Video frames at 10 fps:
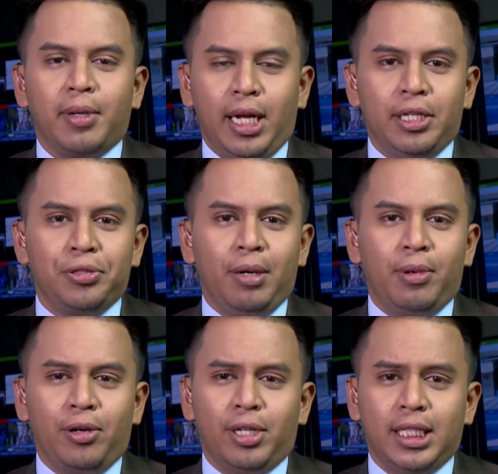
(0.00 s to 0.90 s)
pria ini juga
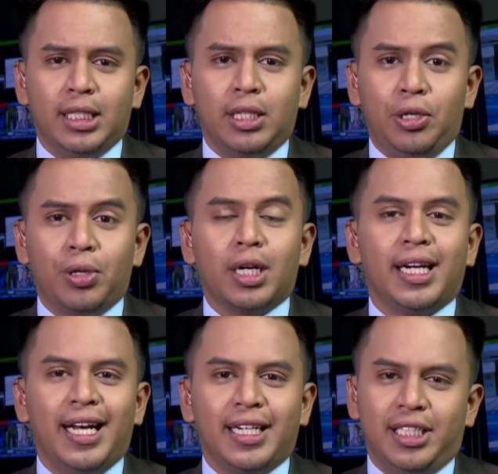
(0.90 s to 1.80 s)
mengoleksi telur
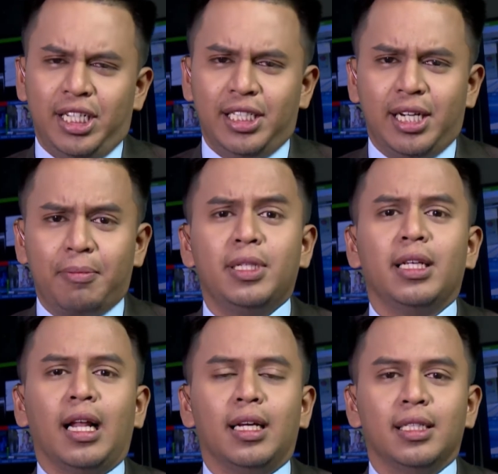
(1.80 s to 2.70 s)
dari jenis
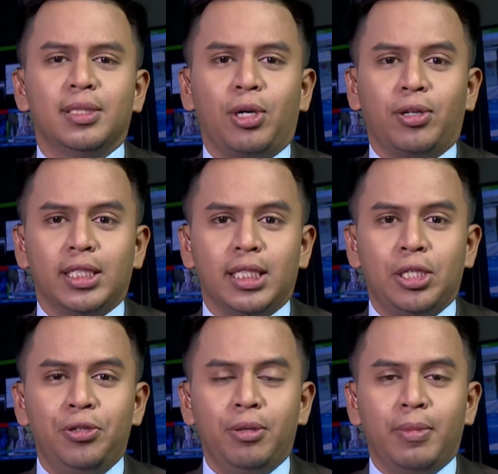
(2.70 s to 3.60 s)
reptil. Semua koleksi
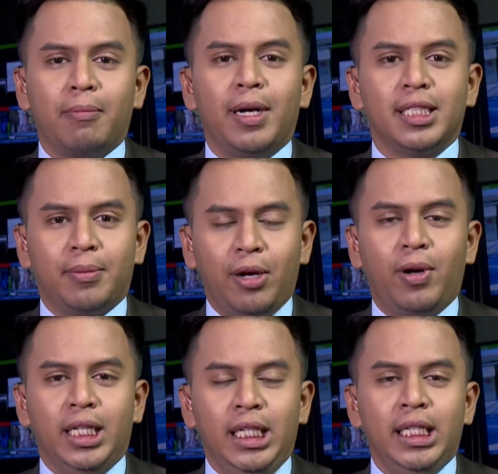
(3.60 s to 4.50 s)
telur bermacam
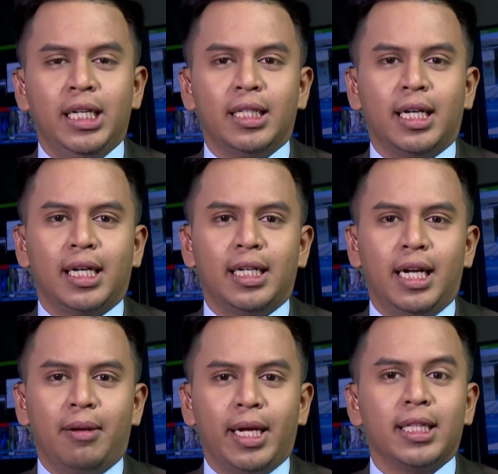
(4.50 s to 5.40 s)
hewan ini diletakkan
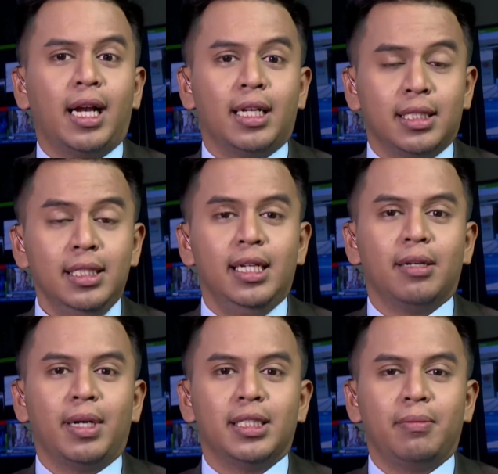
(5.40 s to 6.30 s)
dalam etalase
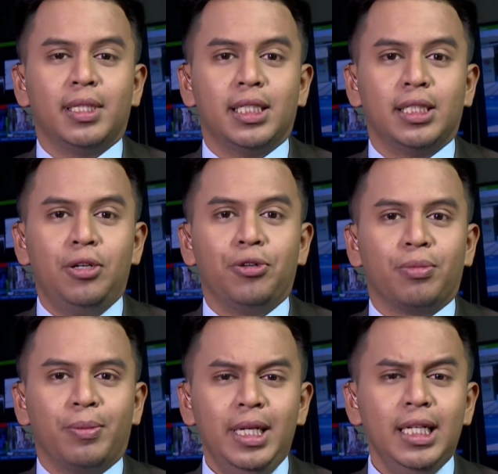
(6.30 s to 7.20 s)
dan masing-masing
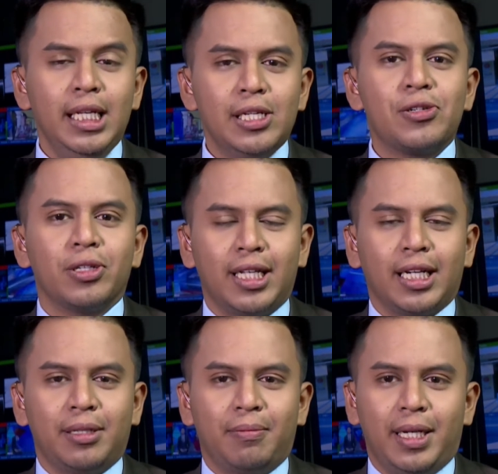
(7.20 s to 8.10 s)
telur memiliki
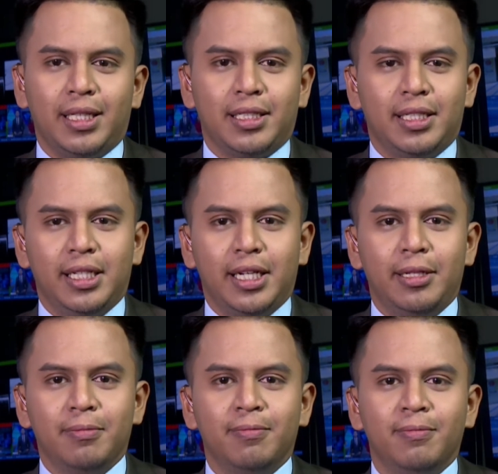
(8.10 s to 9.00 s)
kotak tempat tersendiri.